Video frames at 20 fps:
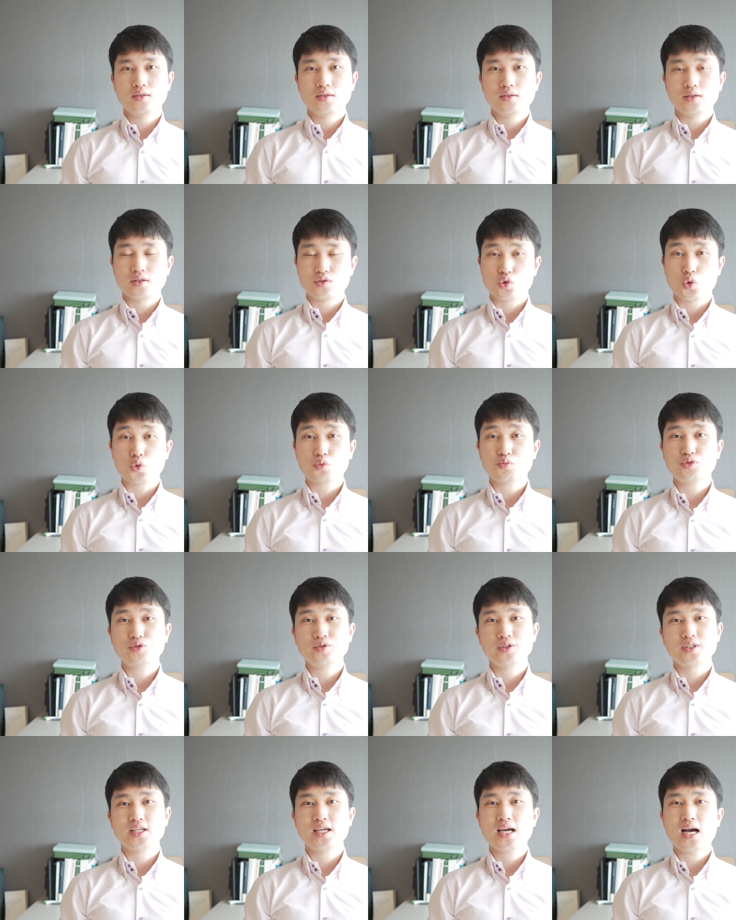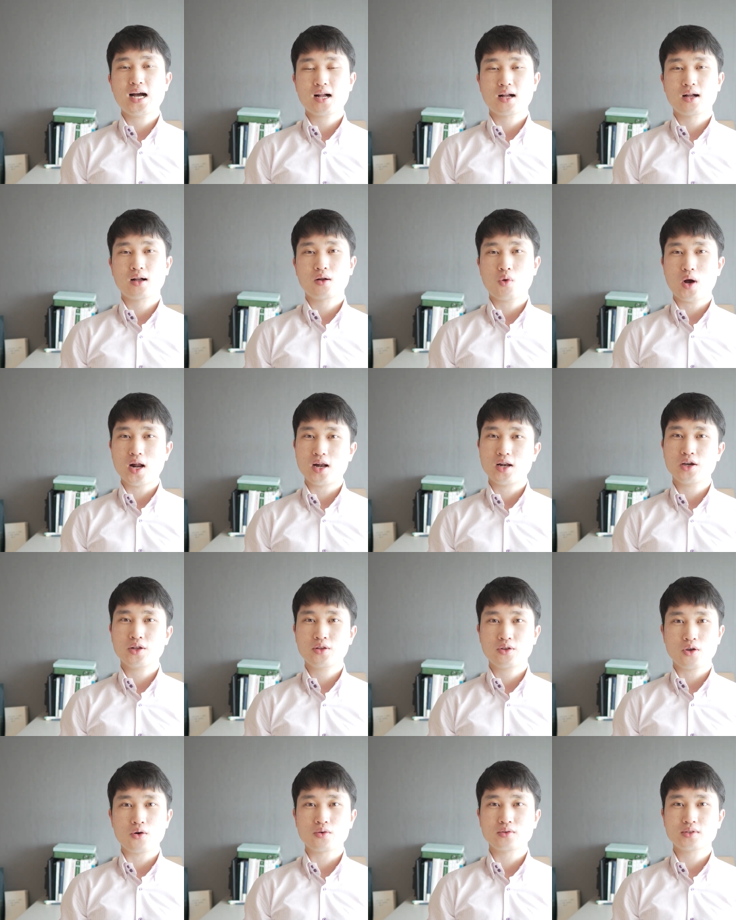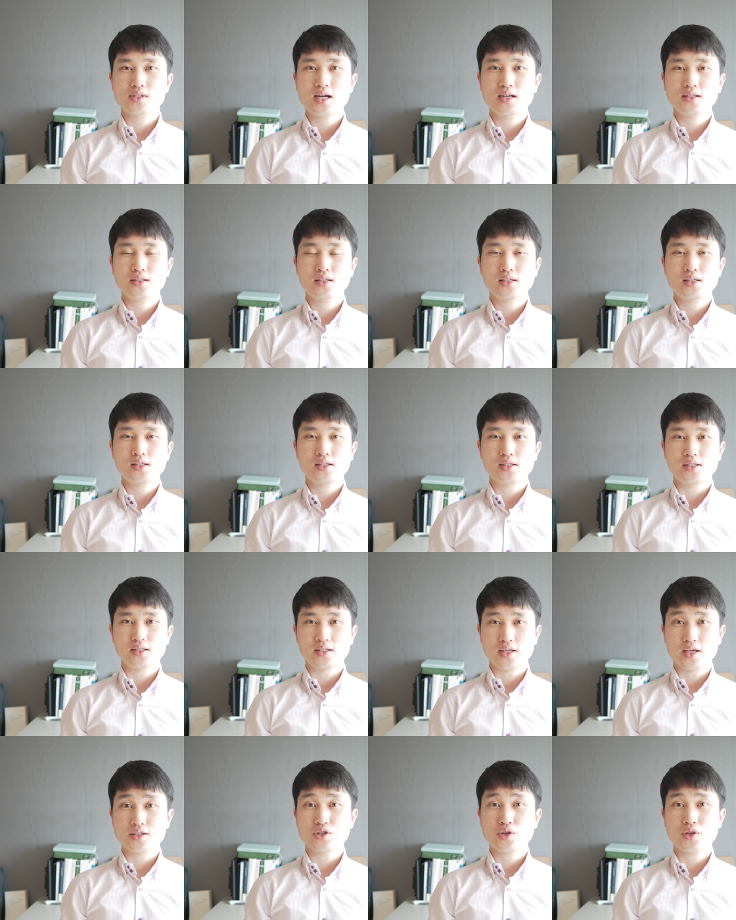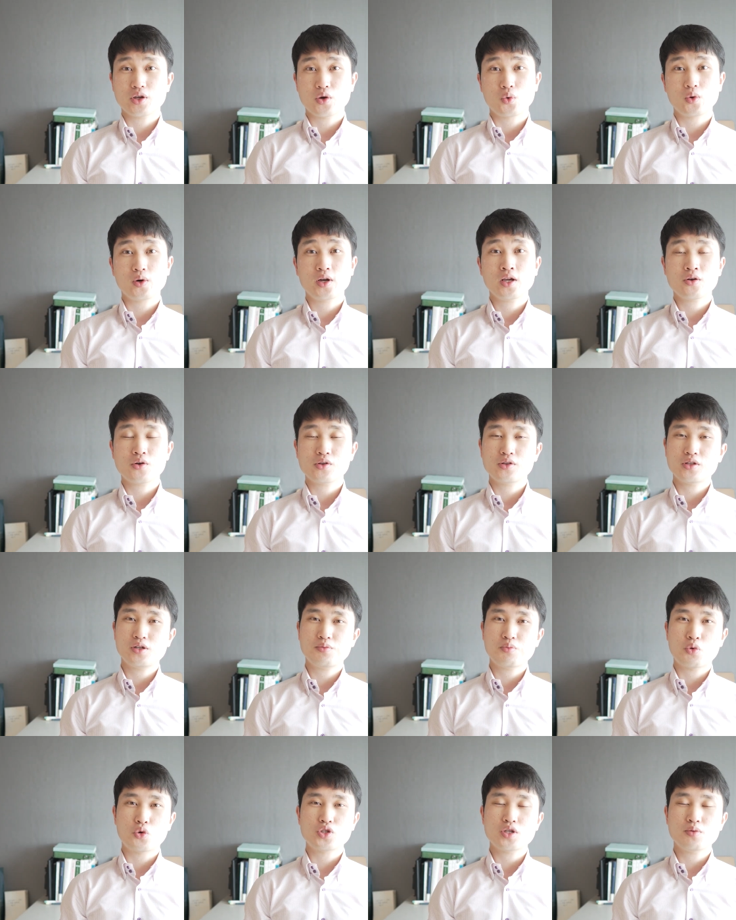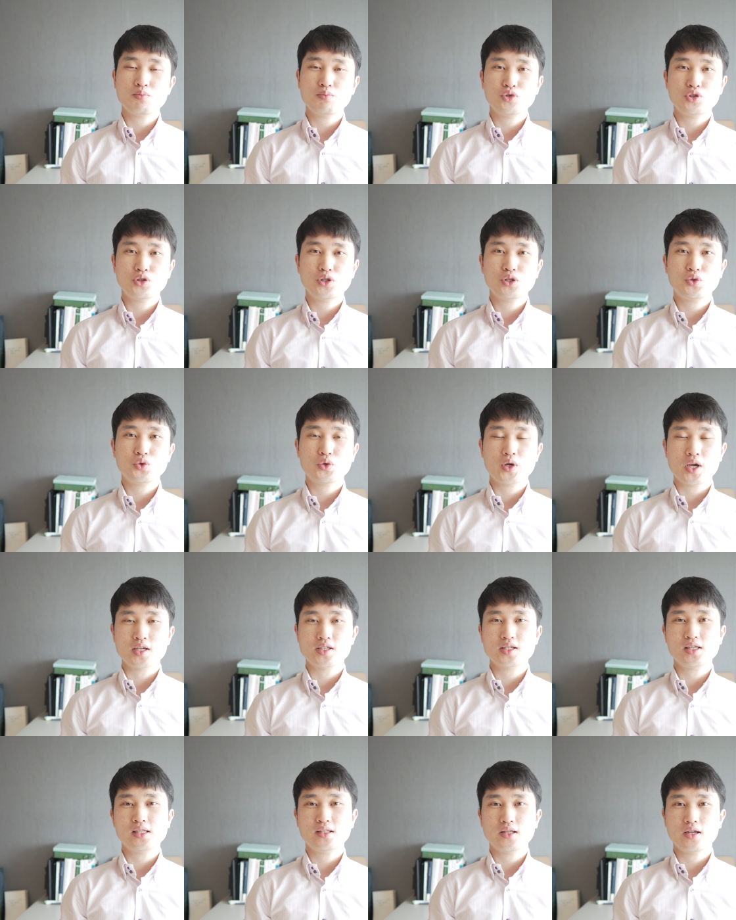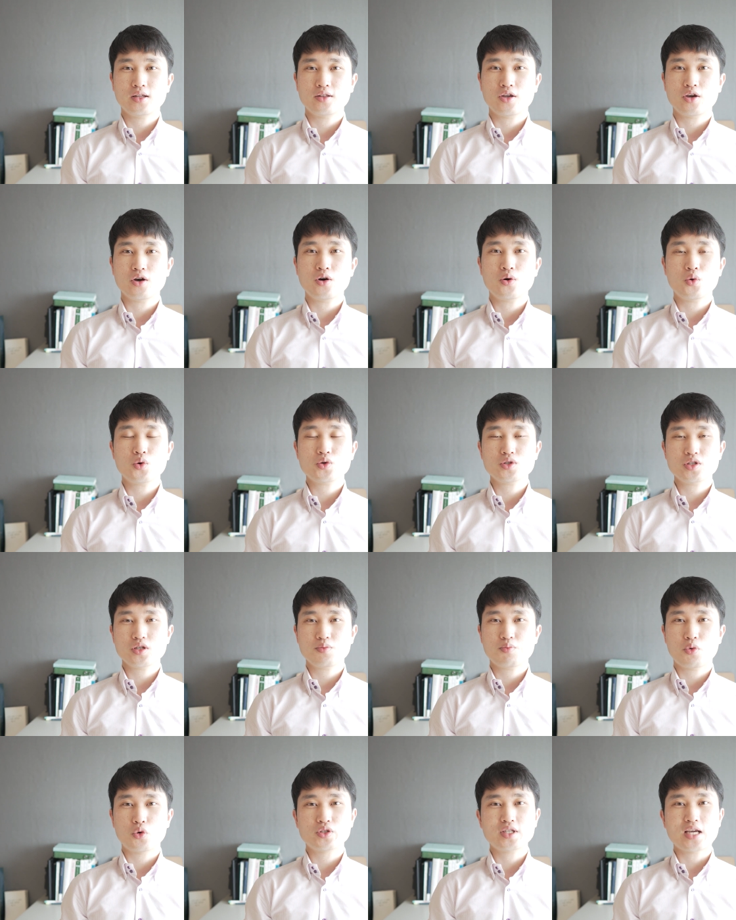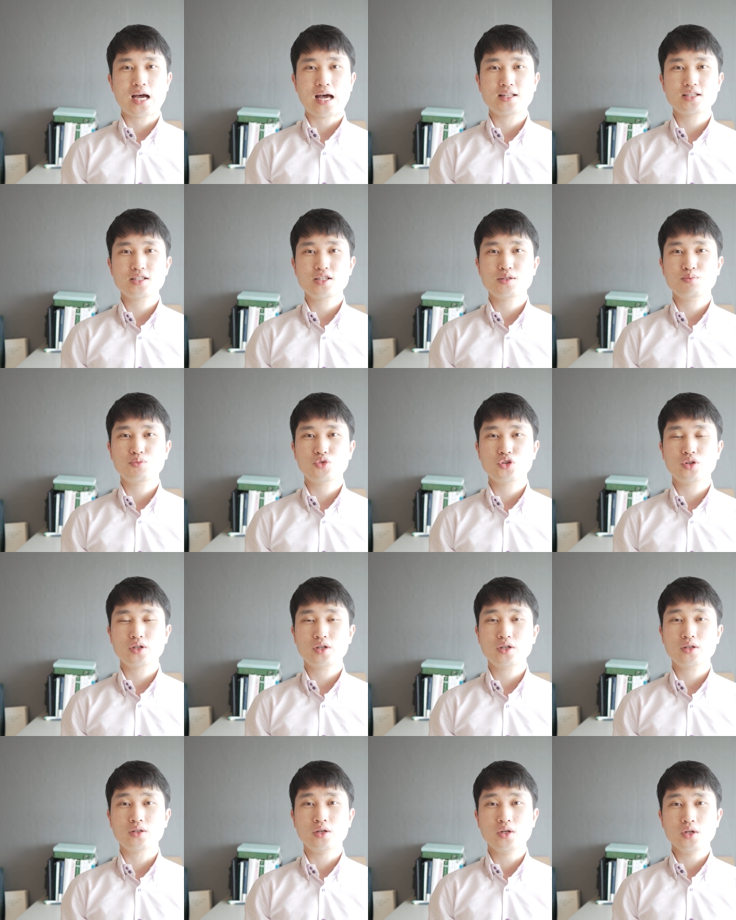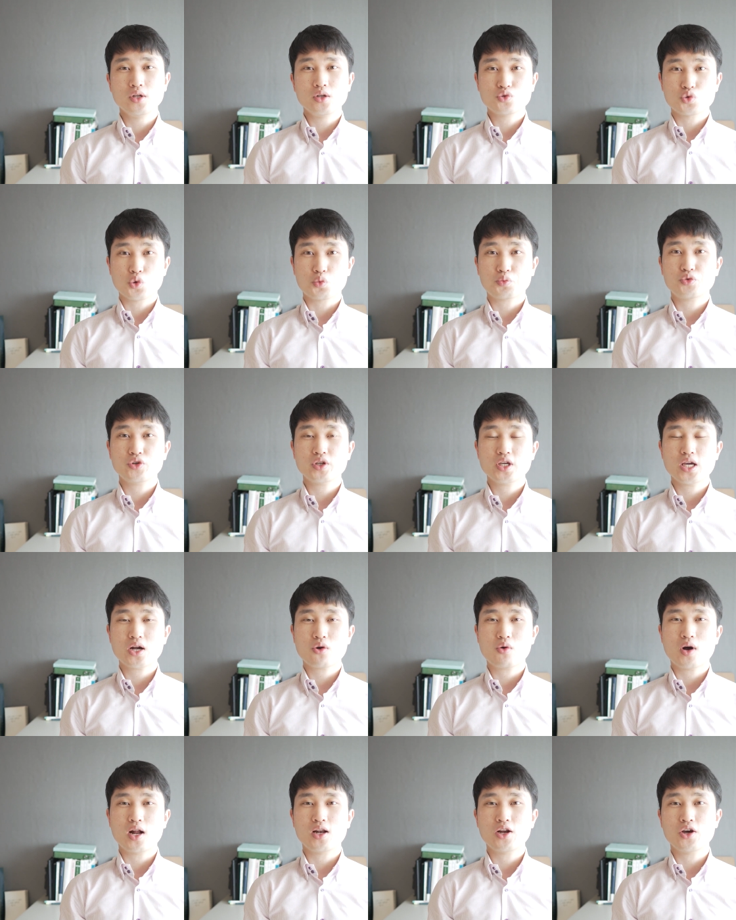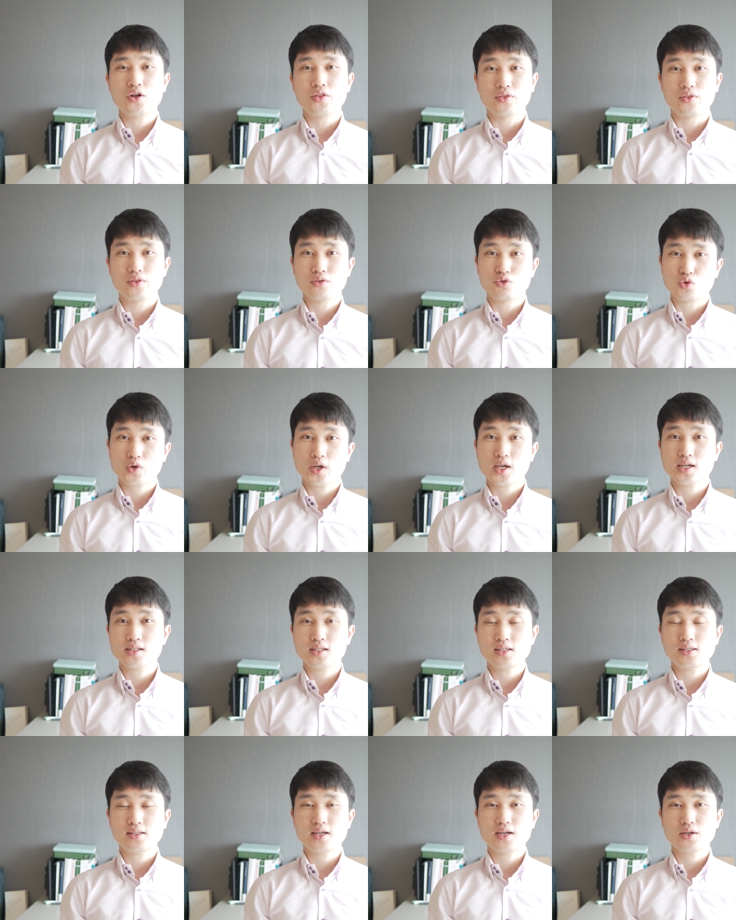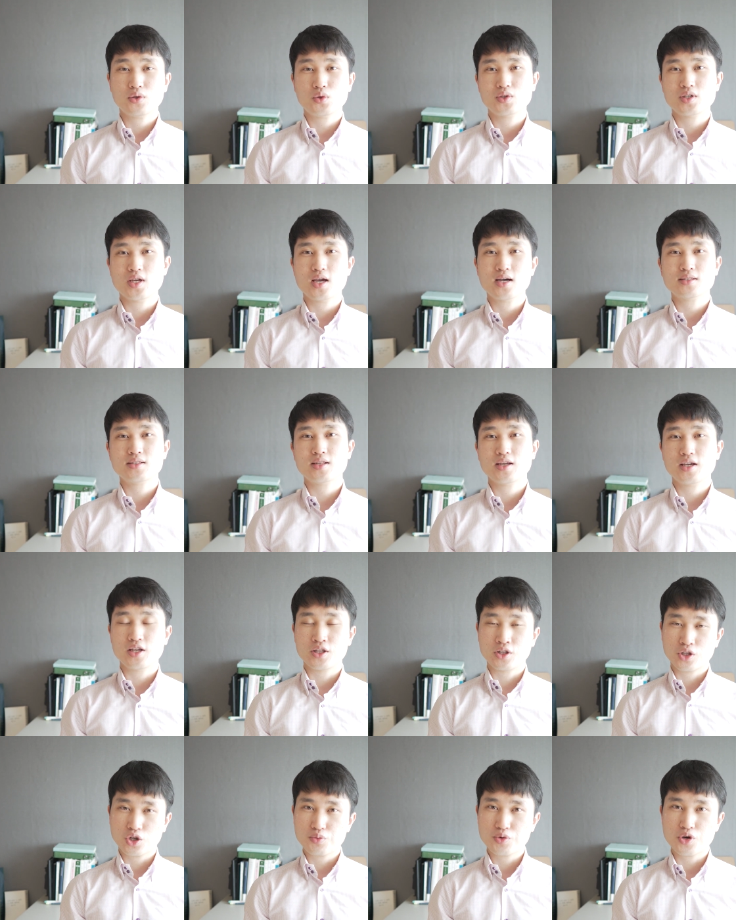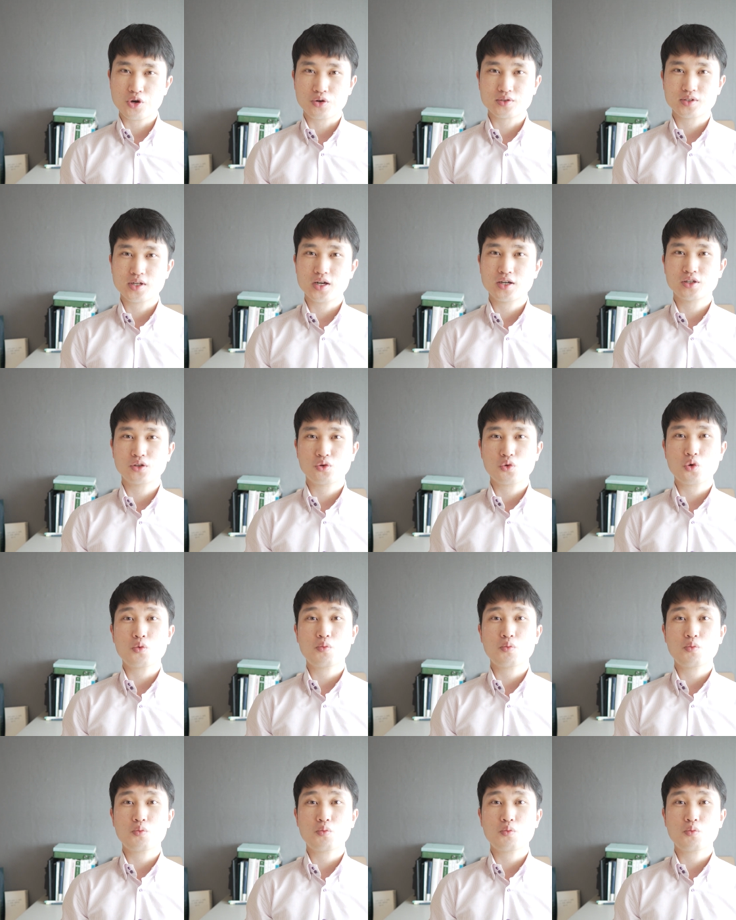네, 족부의학 관련 영상들 예전에 올린 것들 보신 분들도 계실 텐데요. 혹시 보지 않으신 분들은 족부의학 관련 뉴캐슬 대학교 재학생의 인터뷰 영상은 꼭